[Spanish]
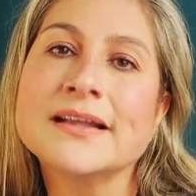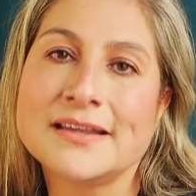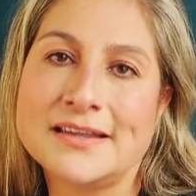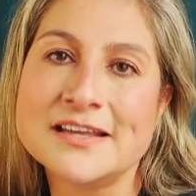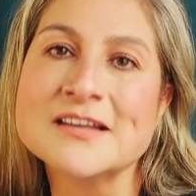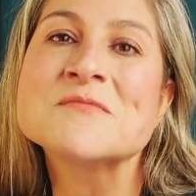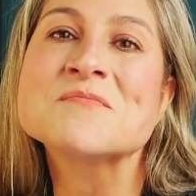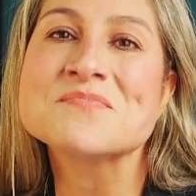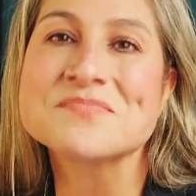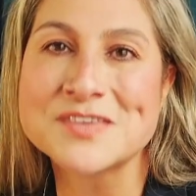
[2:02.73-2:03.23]
que
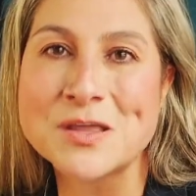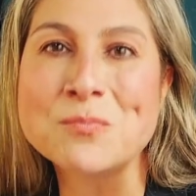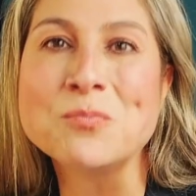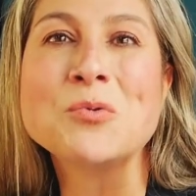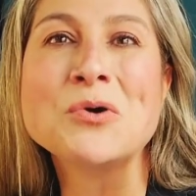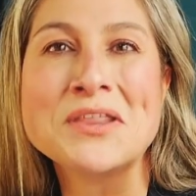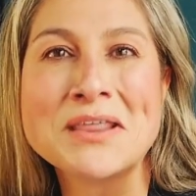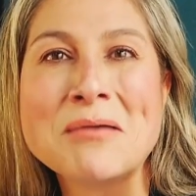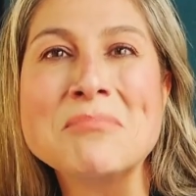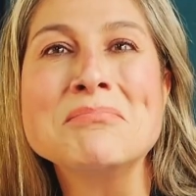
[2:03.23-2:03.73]
te
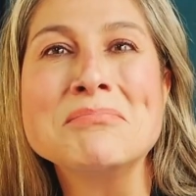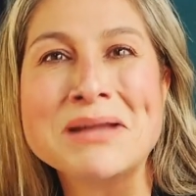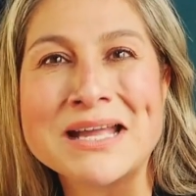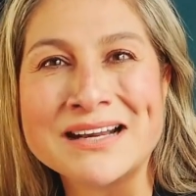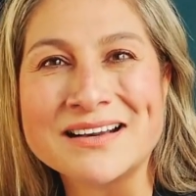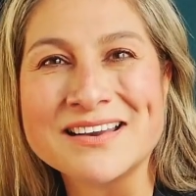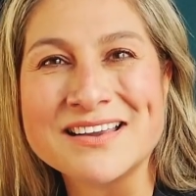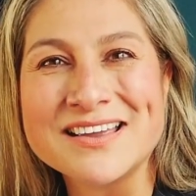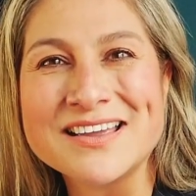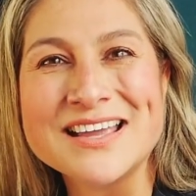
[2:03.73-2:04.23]
puedan
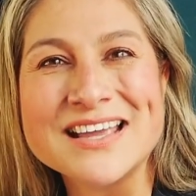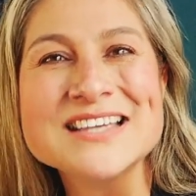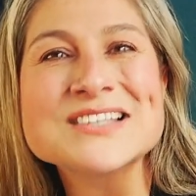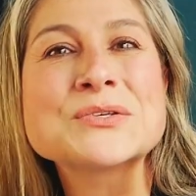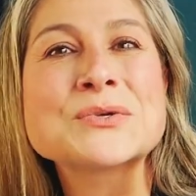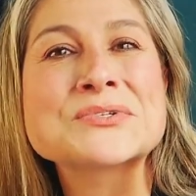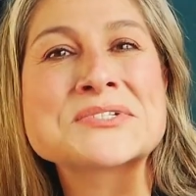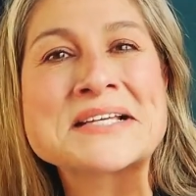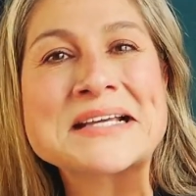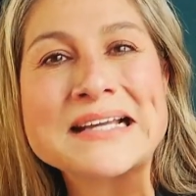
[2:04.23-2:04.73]
ver
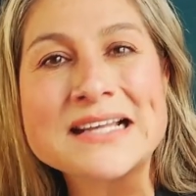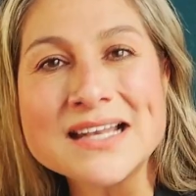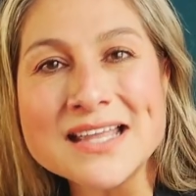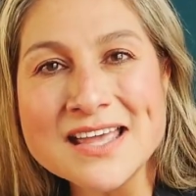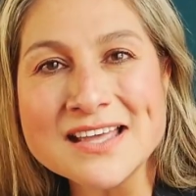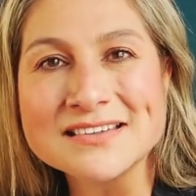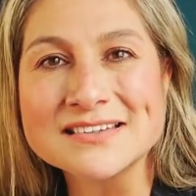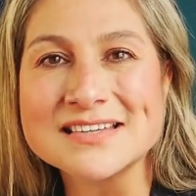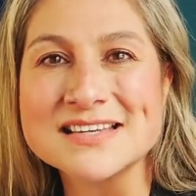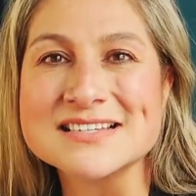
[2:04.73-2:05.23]
esos
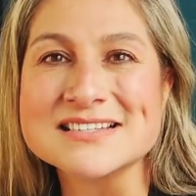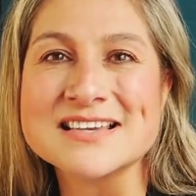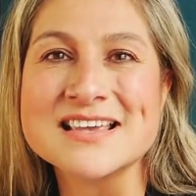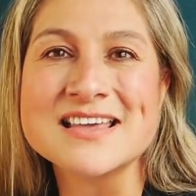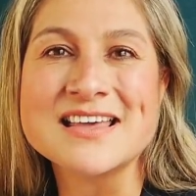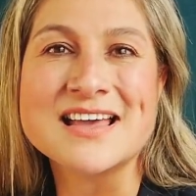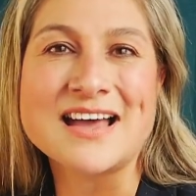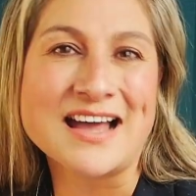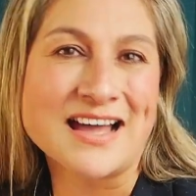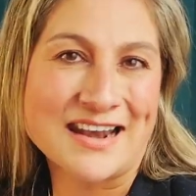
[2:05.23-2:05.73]
clientes
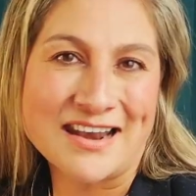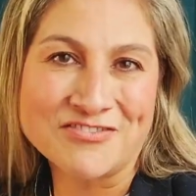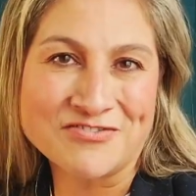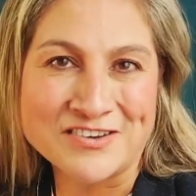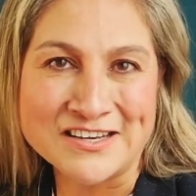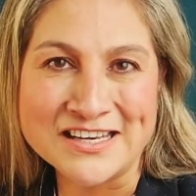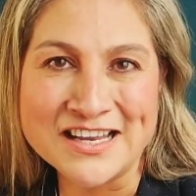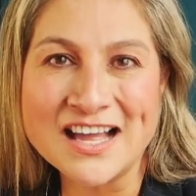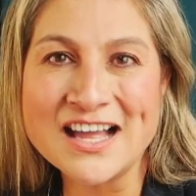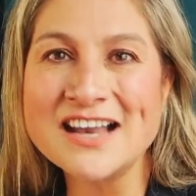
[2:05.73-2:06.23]
a la
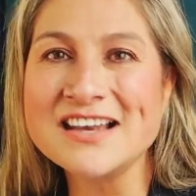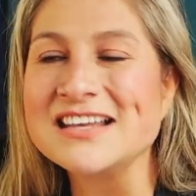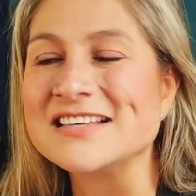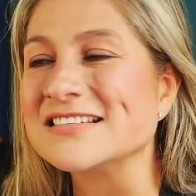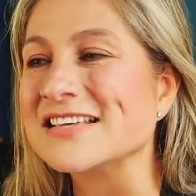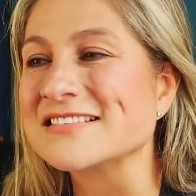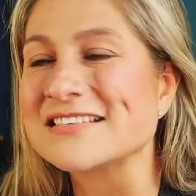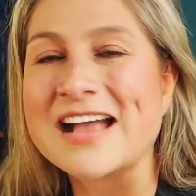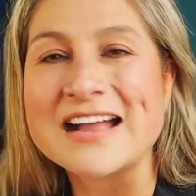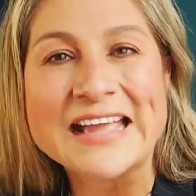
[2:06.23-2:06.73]
final,
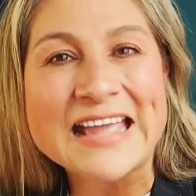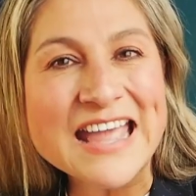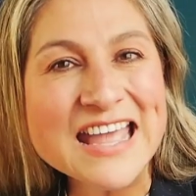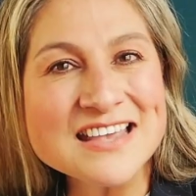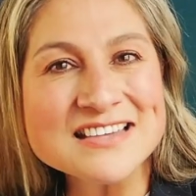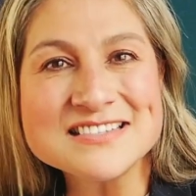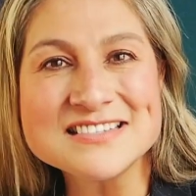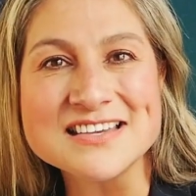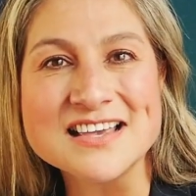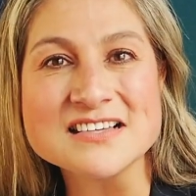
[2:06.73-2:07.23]
esas
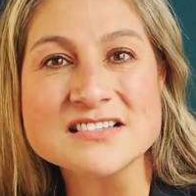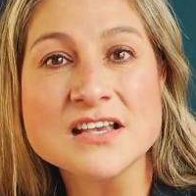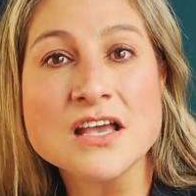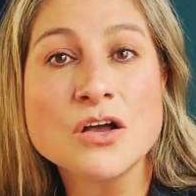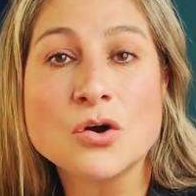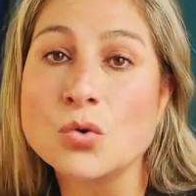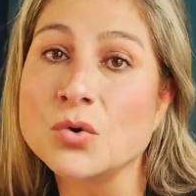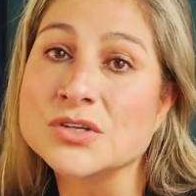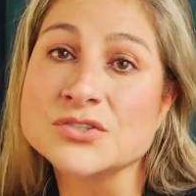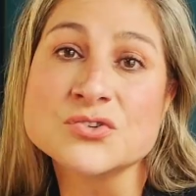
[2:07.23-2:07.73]
agencias
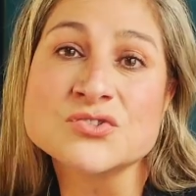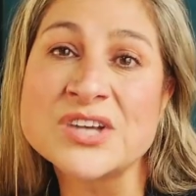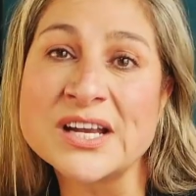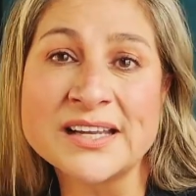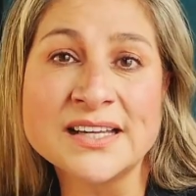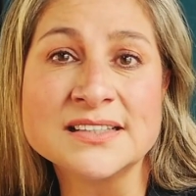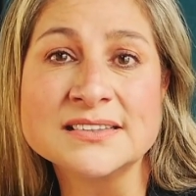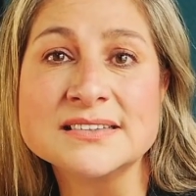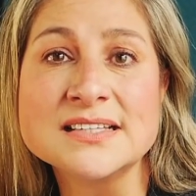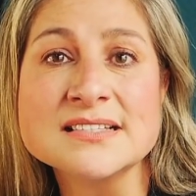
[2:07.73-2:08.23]
o esos
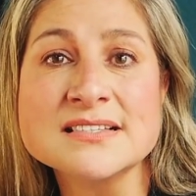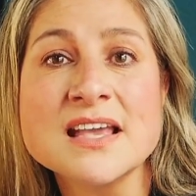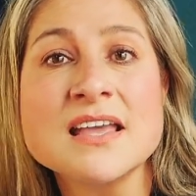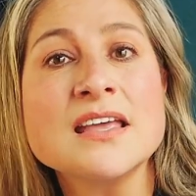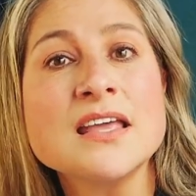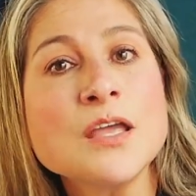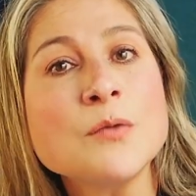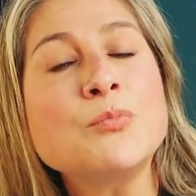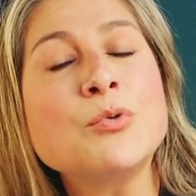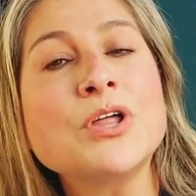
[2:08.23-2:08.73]
agentes
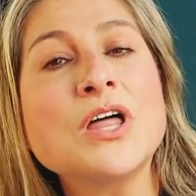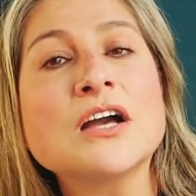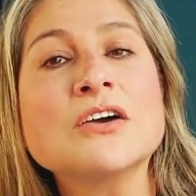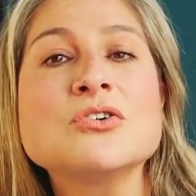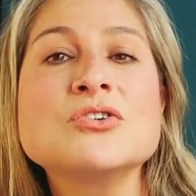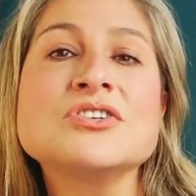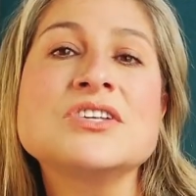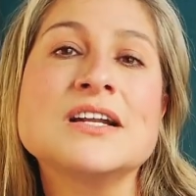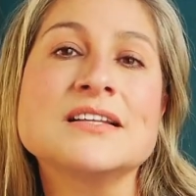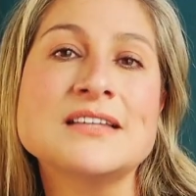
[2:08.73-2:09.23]
y puedan
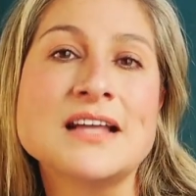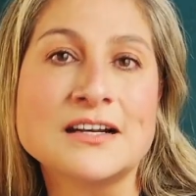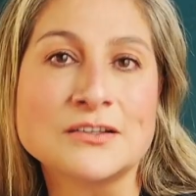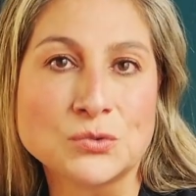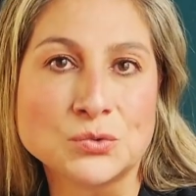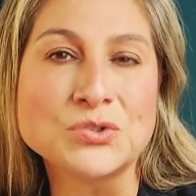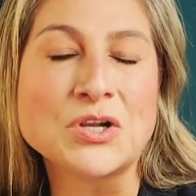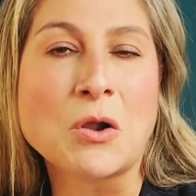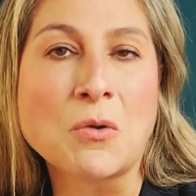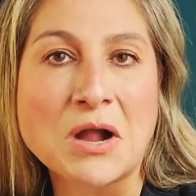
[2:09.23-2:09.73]
contratar tu
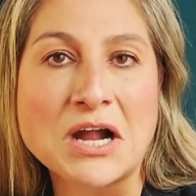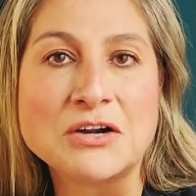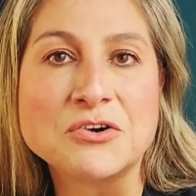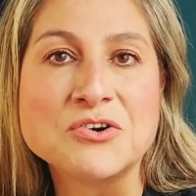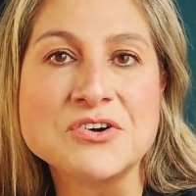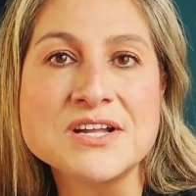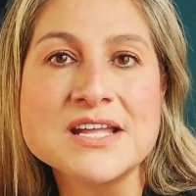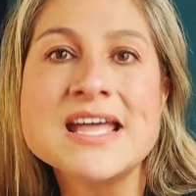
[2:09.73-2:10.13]
trabajo.